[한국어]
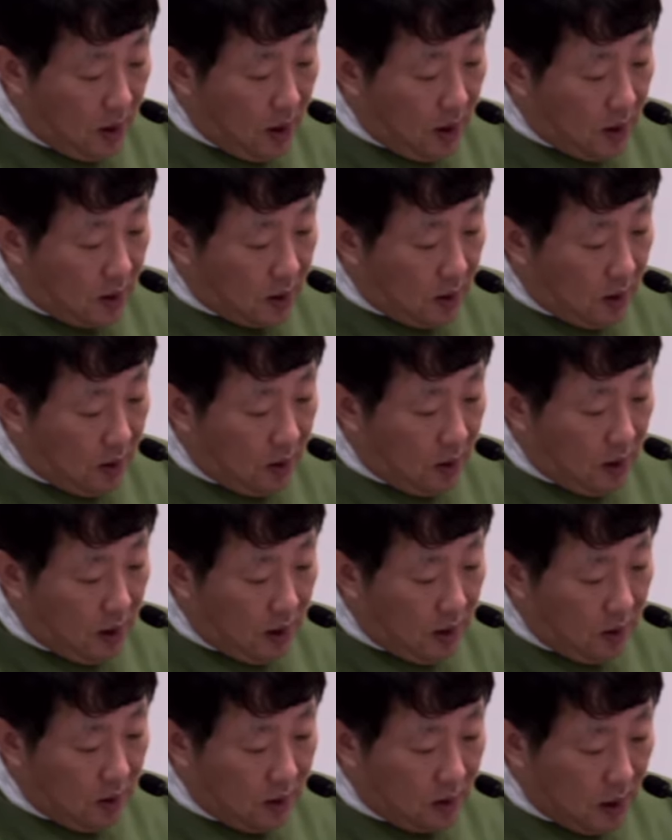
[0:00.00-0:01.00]

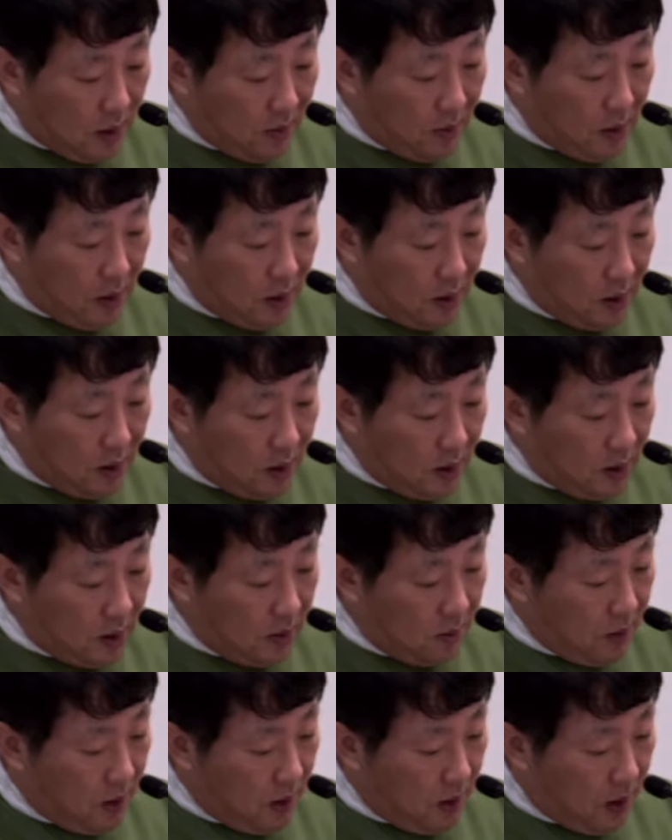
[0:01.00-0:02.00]
참된 참된
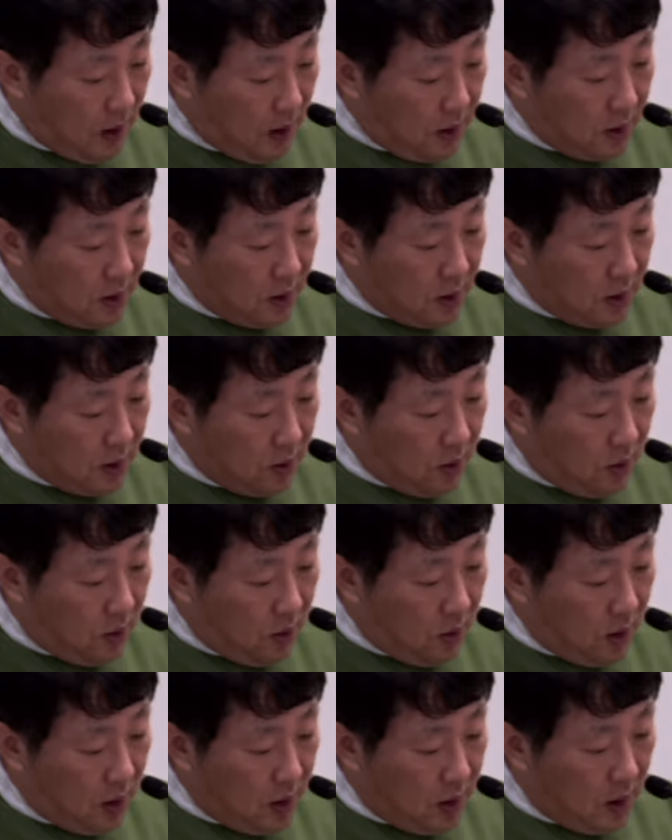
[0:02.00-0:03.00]
신심을 가르치고
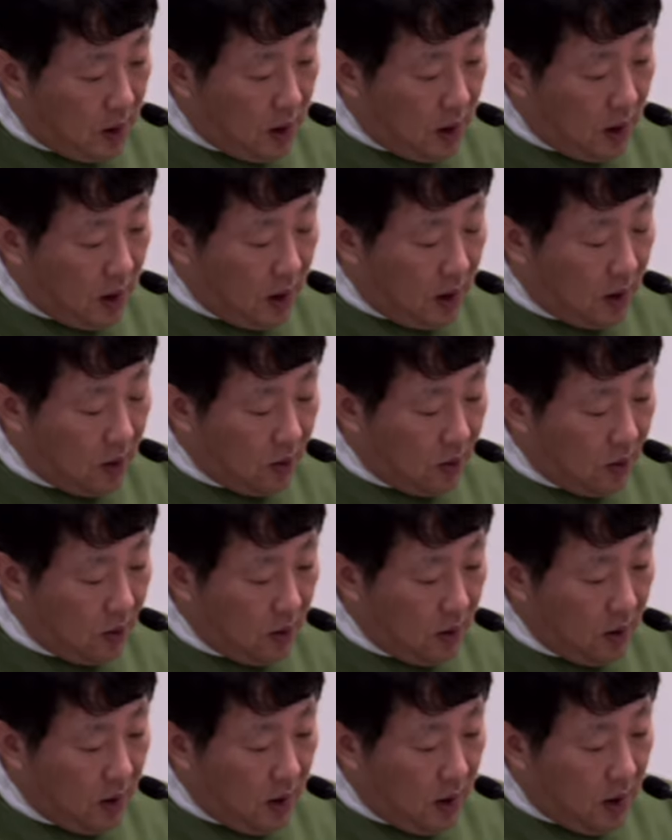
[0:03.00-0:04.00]
이해하고
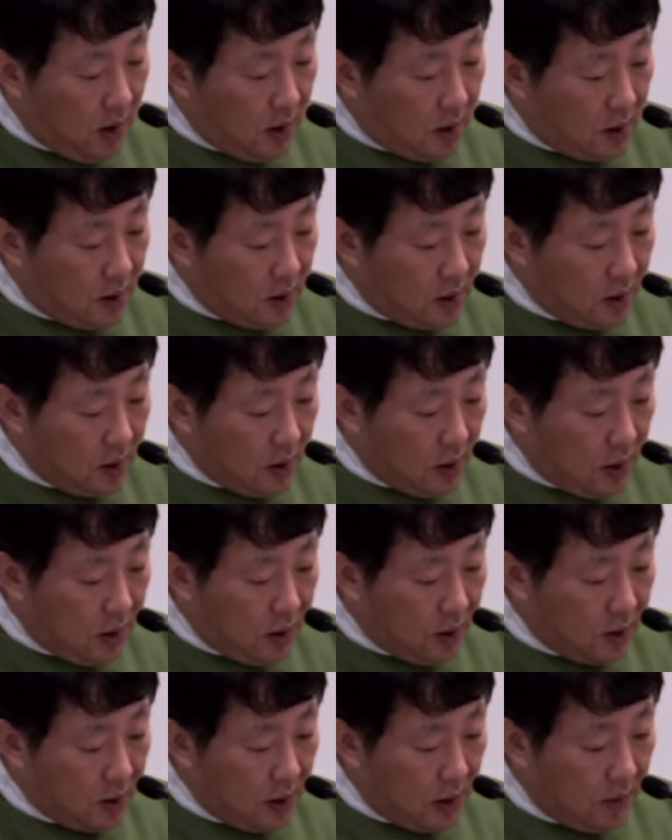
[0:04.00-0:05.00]
실천하는
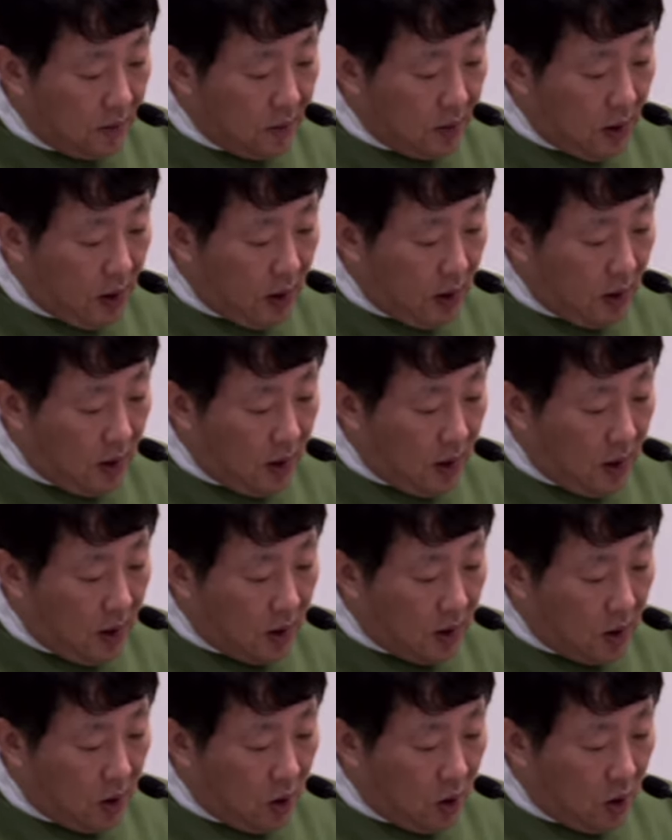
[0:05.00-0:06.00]
사람들이
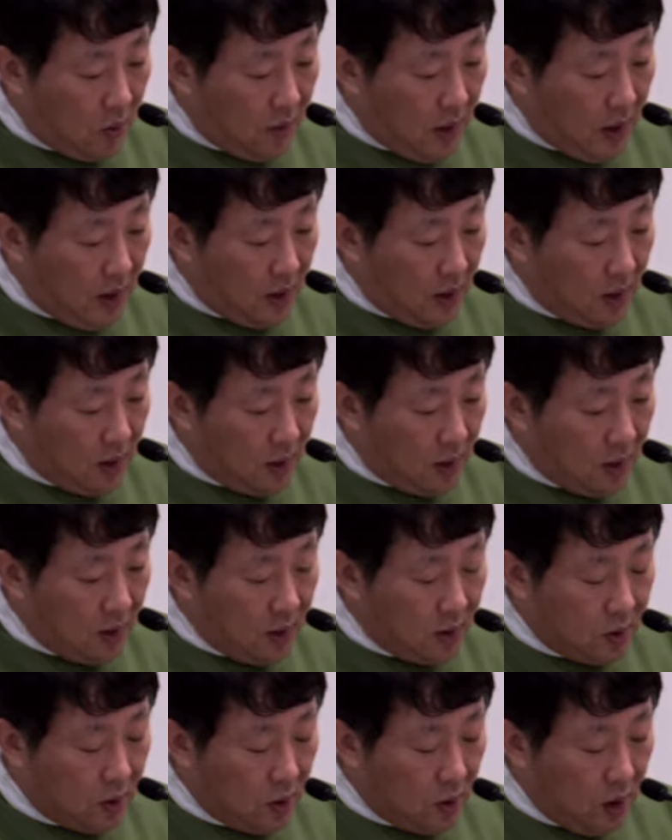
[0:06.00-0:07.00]
경험한
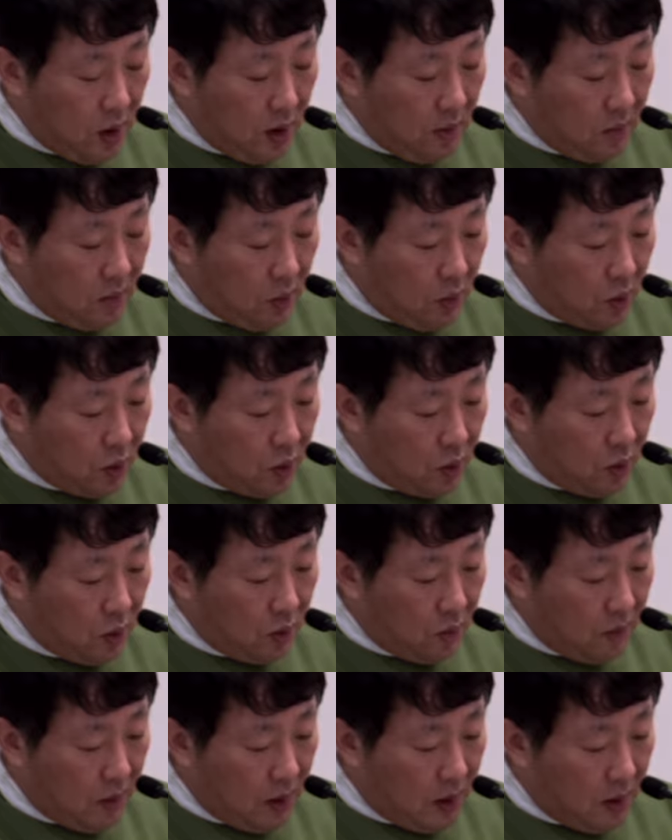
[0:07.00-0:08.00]
은총이 모두
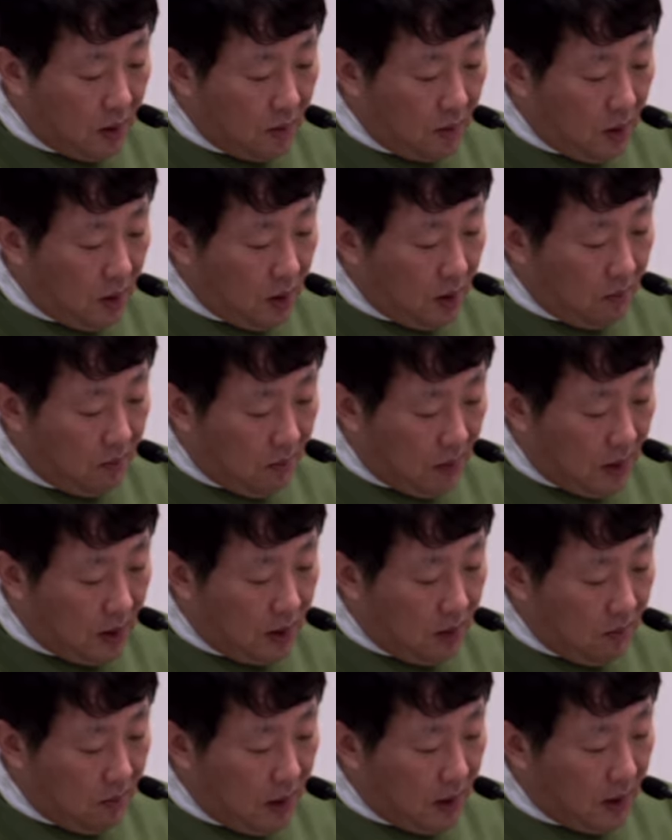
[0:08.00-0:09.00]
믿을만
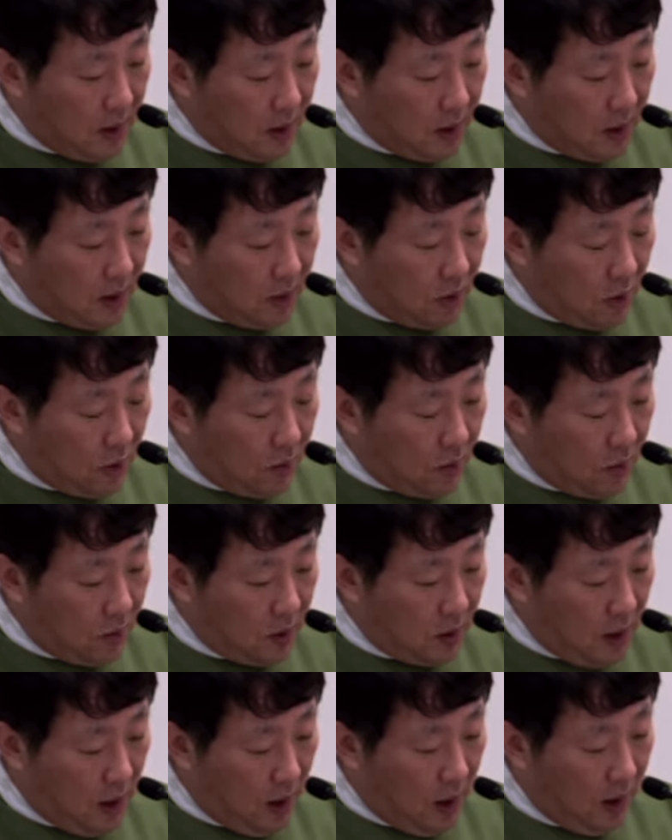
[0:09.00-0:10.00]
믿을만하다고 볼
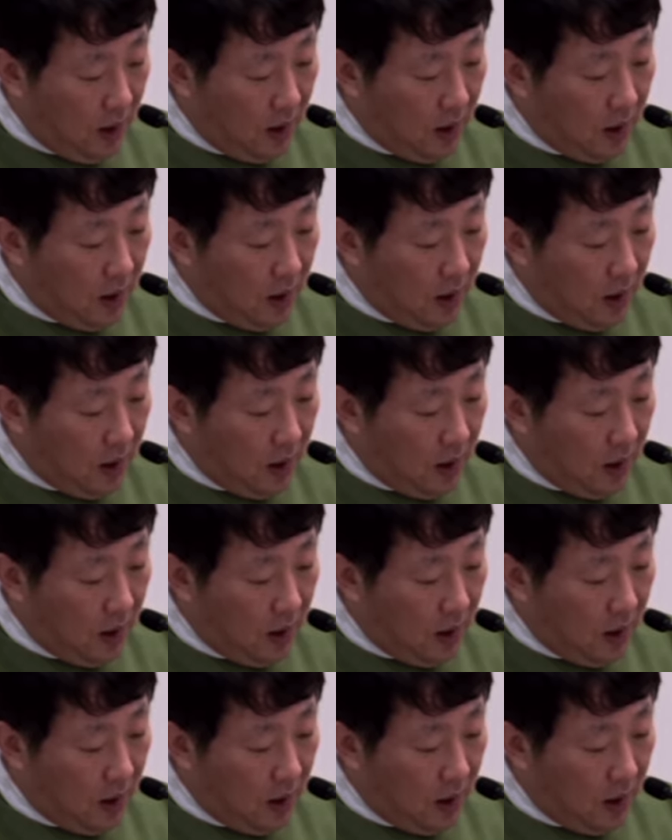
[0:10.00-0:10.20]
때